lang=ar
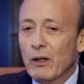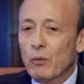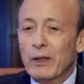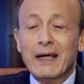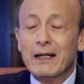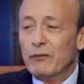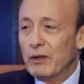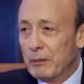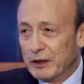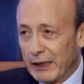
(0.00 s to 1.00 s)
واجهنا
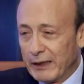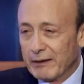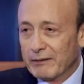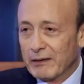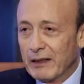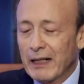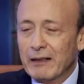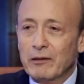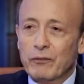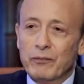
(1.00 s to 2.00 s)
فيها مشاكل كتير
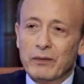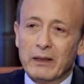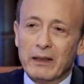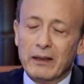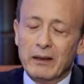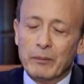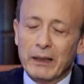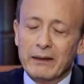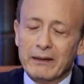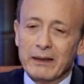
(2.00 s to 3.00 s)
للاسف
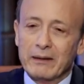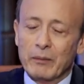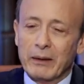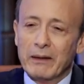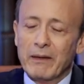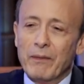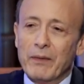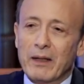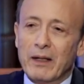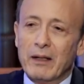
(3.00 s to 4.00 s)
البلد هنا طبعا
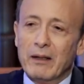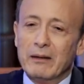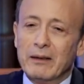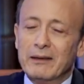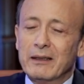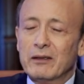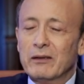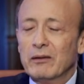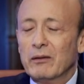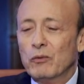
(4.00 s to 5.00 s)
آه، نتيجه
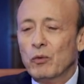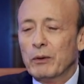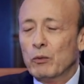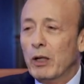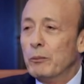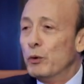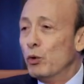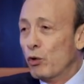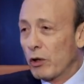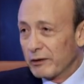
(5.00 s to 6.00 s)
نوع من انواع
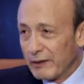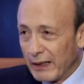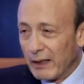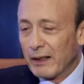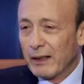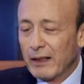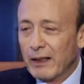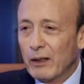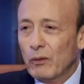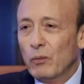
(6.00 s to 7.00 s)
البيروقراطيه
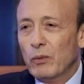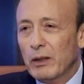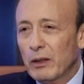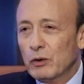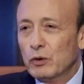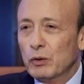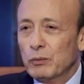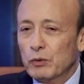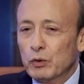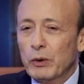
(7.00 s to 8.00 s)

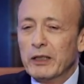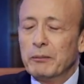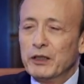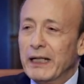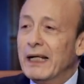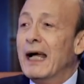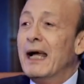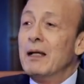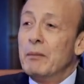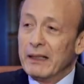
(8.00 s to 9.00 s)
وشويه مشاكل
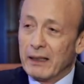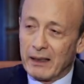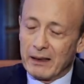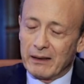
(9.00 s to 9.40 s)
على مدى